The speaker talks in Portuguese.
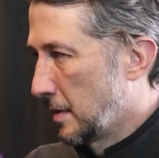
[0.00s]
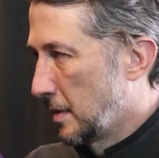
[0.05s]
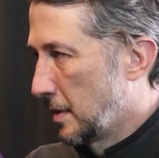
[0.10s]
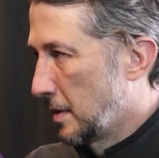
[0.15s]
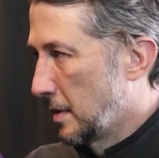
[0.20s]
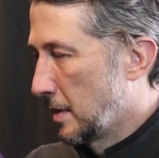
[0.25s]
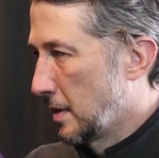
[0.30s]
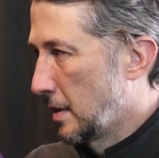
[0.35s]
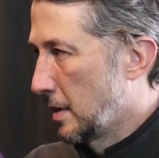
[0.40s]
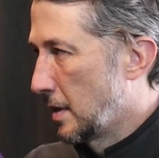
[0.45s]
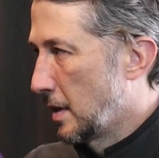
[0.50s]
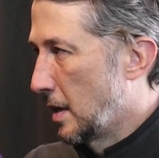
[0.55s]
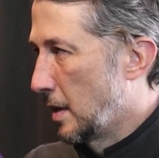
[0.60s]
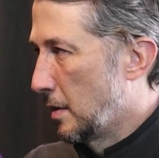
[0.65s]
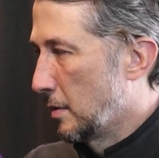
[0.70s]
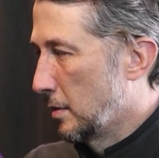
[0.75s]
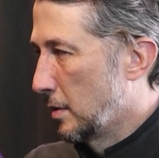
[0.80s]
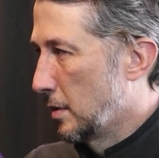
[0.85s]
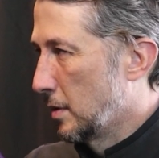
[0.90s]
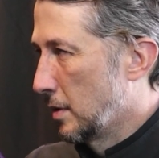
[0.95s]

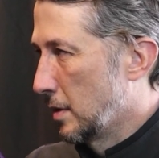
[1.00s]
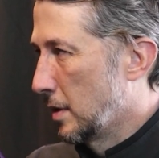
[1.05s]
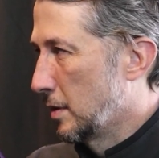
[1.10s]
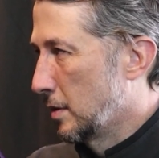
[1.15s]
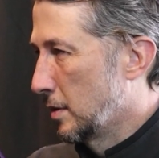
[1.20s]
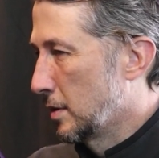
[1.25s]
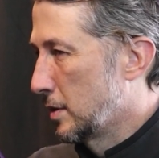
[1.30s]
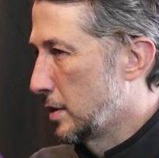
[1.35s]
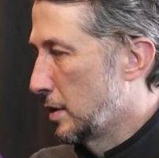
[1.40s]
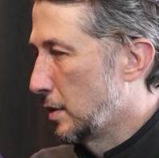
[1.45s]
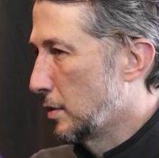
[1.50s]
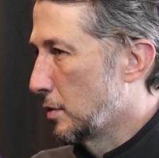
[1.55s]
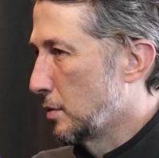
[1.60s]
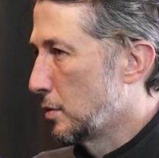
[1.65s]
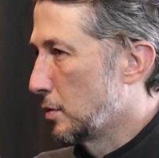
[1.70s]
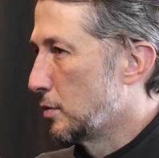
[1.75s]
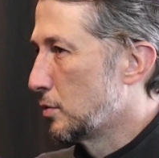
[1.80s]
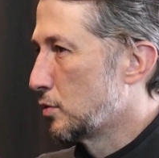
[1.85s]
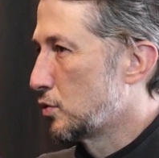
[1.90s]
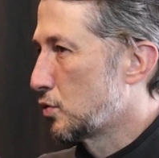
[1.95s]
Não, é, é, assim,
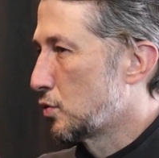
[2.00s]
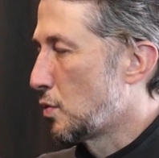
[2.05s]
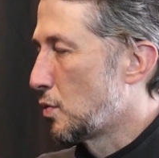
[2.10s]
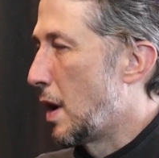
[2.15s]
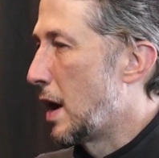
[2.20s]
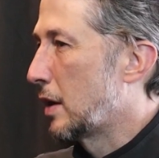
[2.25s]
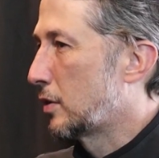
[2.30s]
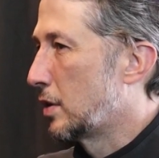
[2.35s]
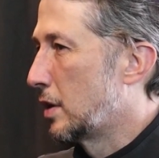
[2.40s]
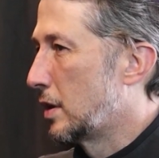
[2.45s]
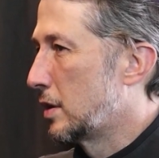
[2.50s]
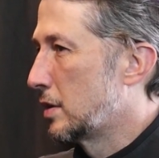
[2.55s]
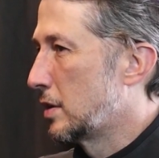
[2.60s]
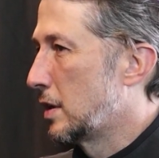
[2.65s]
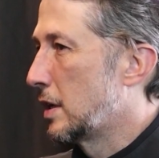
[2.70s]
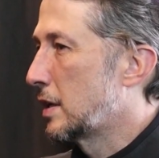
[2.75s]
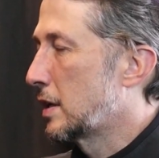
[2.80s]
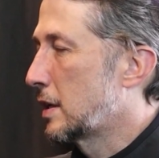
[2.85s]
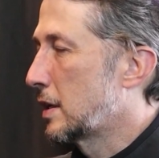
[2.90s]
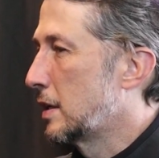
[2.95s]
com uns quatro anos
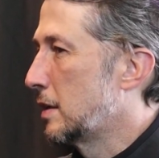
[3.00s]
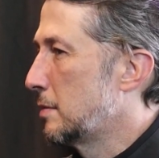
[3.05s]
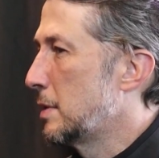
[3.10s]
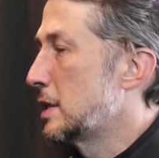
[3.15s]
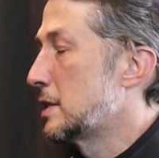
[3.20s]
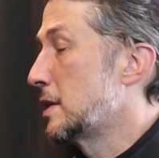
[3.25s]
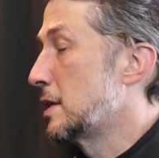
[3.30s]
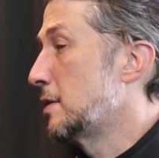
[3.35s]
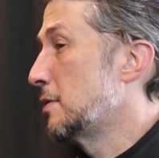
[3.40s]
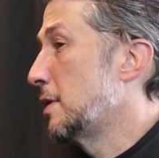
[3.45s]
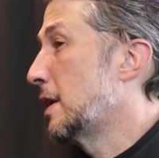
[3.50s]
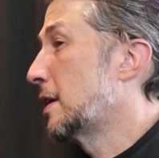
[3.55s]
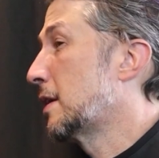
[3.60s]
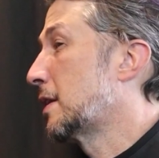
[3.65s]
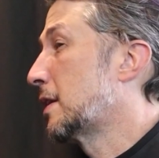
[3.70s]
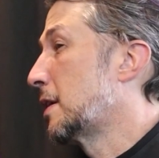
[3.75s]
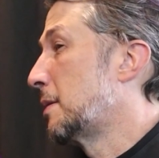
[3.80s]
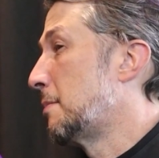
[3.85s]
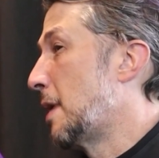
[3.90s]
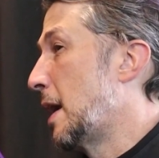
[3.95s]
era que mas aí não era
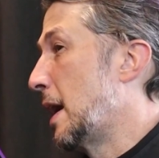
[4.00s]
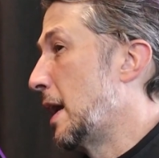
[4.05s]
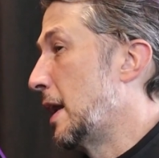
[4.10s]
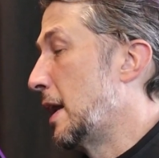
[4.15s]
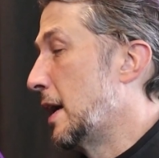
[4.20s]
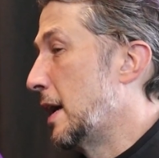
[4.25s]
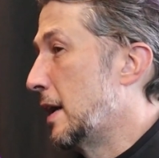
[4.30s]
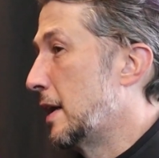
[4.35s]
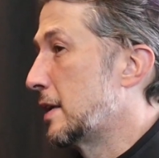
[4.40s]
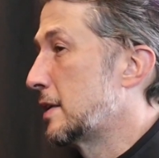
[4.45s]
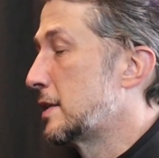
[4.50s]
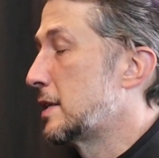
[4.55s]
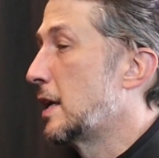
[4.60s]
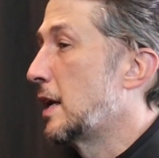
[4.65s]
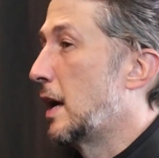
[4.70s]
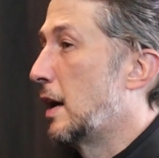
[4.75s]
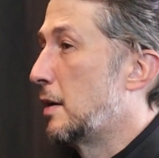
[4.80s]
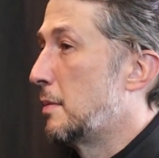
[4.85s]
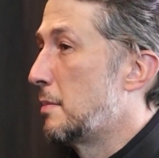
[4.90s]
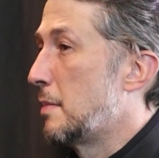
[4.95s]
trabalhar, era, sei lá,
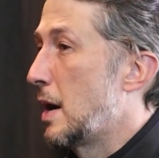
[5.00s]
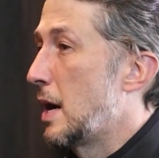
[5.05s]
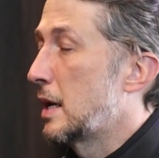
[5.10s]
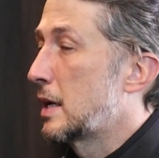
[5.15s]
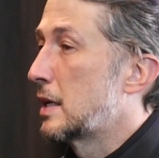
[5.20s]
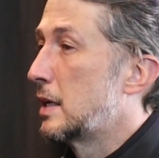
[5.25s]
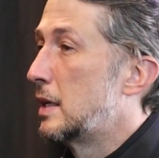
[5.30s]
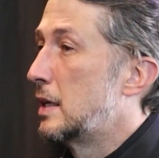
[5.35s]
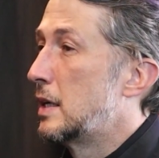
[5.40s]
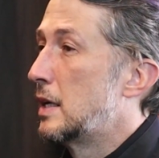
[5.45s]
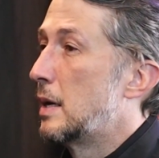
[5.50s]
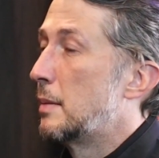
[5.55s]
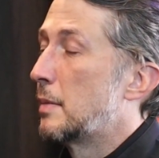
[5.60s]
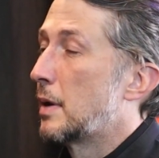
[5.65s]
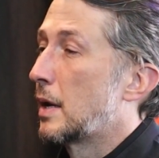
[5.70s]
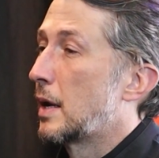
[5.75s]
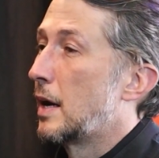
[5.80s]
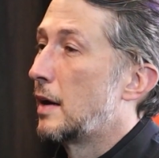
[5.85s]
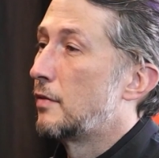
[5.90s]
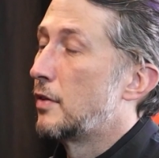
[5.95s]
arrumar a cama,
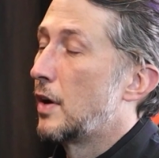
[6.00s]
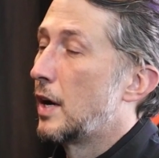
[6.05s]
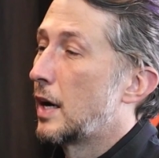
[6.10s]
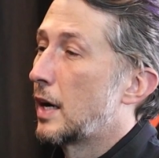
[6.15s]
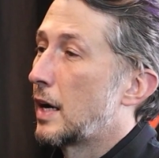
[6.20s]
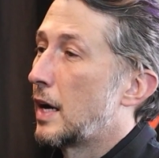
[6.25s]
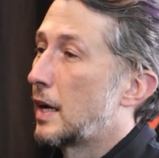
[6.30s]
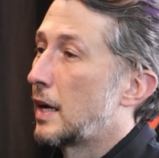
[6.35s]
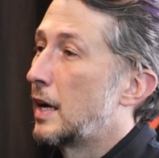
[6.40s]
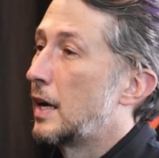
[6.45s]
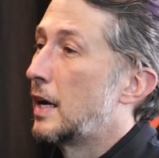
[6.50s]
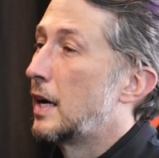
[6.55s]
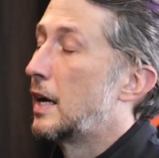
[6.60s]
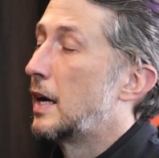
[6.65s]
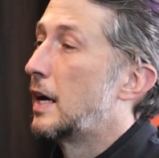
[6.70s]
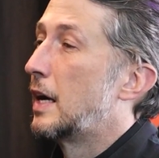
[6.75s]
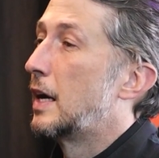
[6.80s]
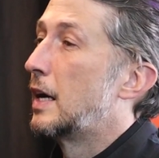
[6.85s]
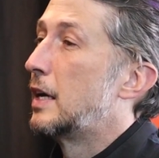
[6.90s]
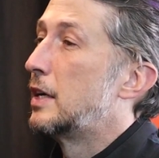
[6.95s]
lavar uma garagem.
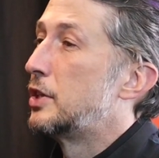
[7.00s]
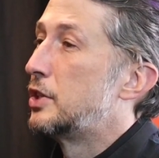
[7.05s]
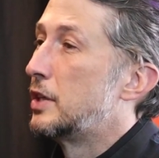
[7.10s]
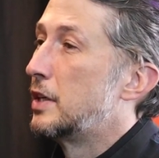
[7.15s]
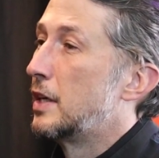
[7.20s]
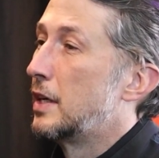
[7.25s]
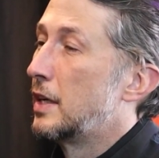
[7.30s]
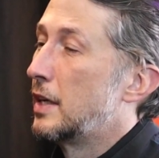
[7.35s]
Trabalho. É.